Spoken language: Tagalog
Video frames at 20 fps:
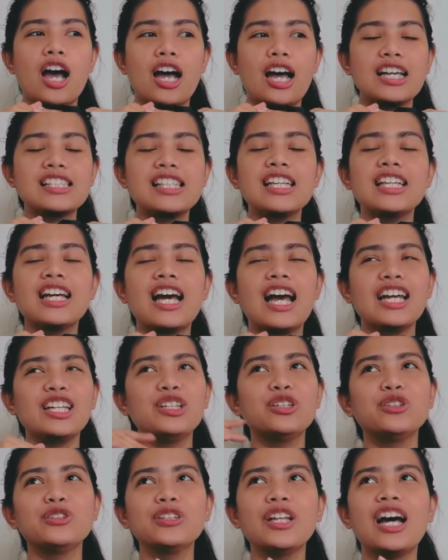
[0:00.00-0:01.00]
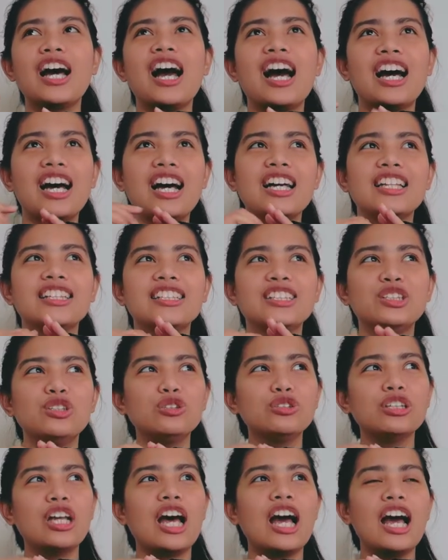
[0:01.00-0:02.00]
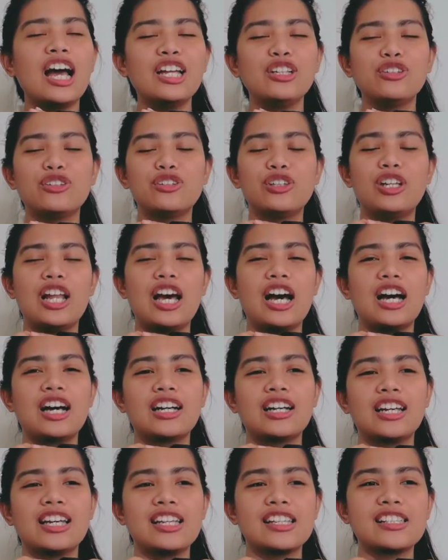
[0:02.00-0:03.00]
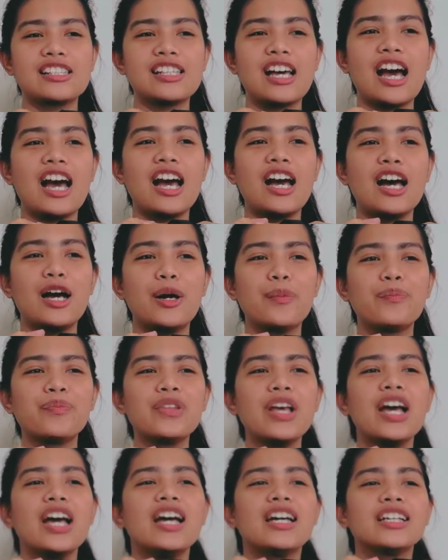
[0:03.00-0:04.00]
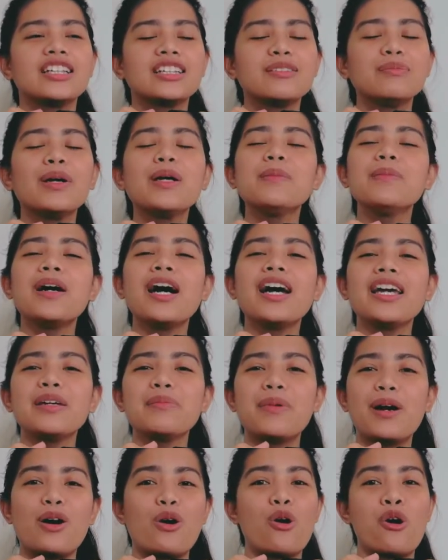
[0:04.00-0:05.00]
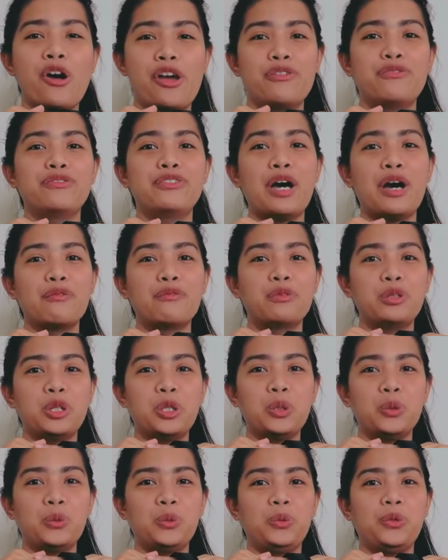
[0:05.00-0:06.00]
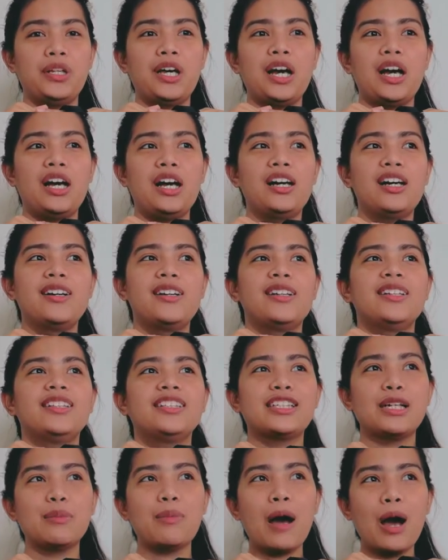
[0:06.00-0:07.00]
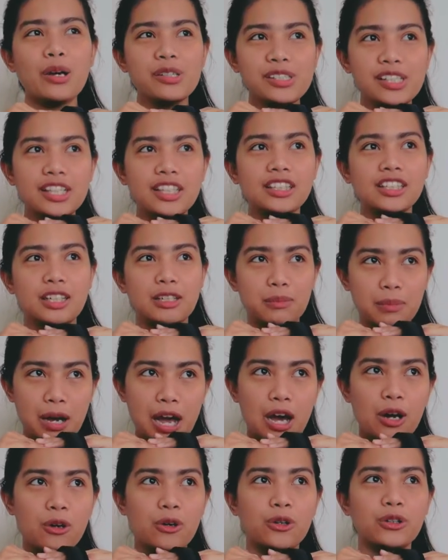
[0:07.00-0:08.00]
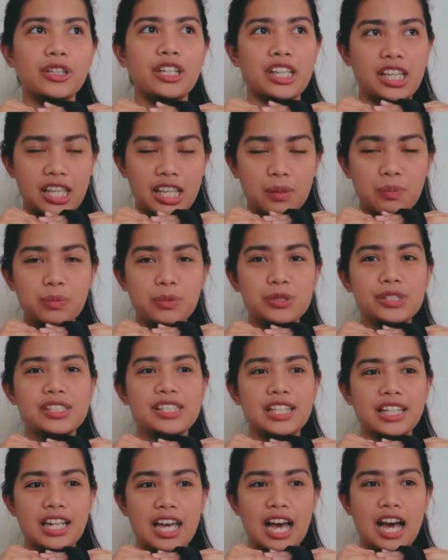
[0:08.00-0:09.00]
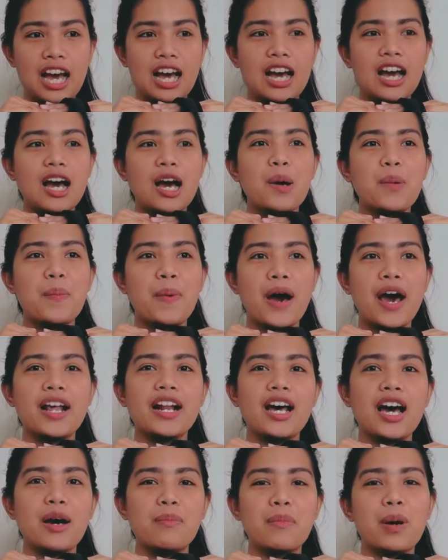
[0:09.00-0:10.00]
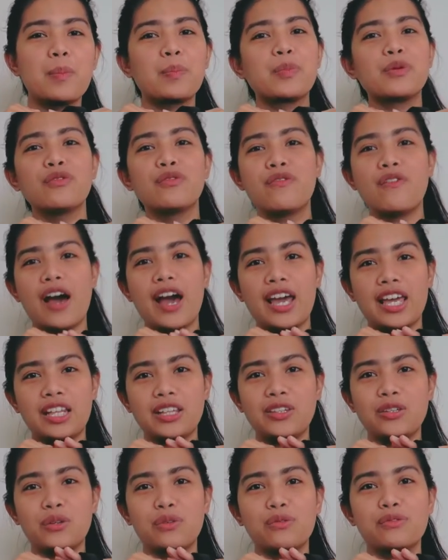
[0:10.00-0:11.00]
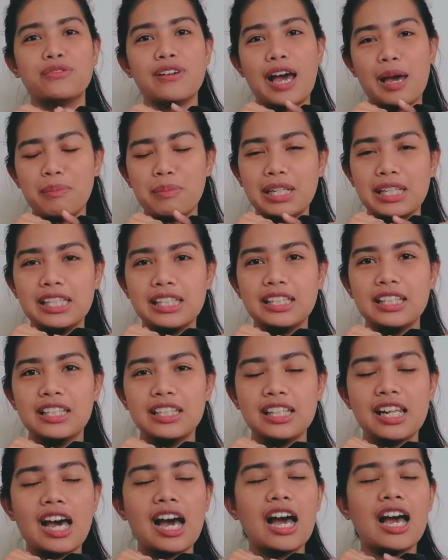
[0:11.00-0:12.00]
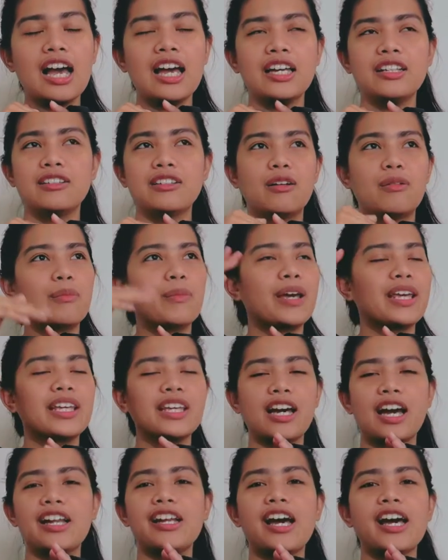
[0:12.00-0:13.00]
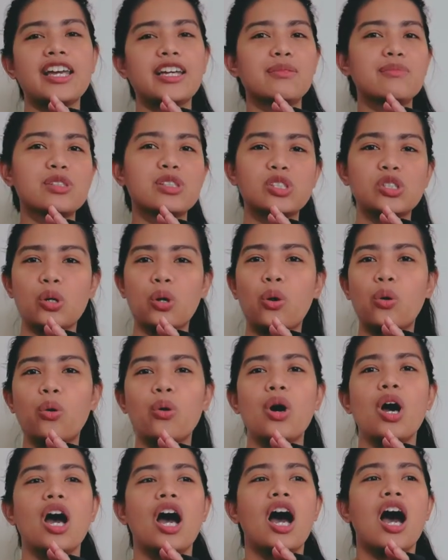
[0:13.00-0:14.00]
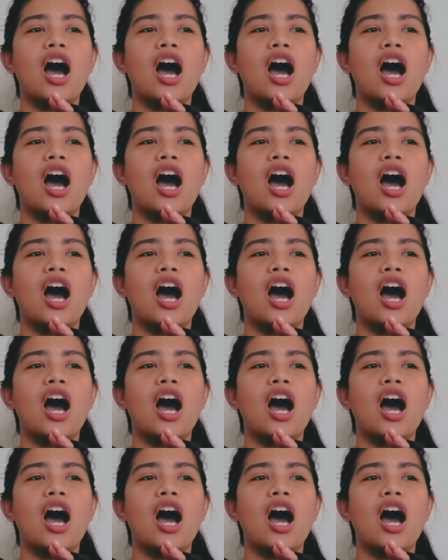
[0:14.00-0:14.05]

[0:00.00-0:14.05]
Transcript: kasi nga, yung nakakan, yung naano ko lang is, um, may mga ibang OFW na trabaho sila ng trabaho, nag-iipon sila para ma-provide yung family nila. And, my God, I am so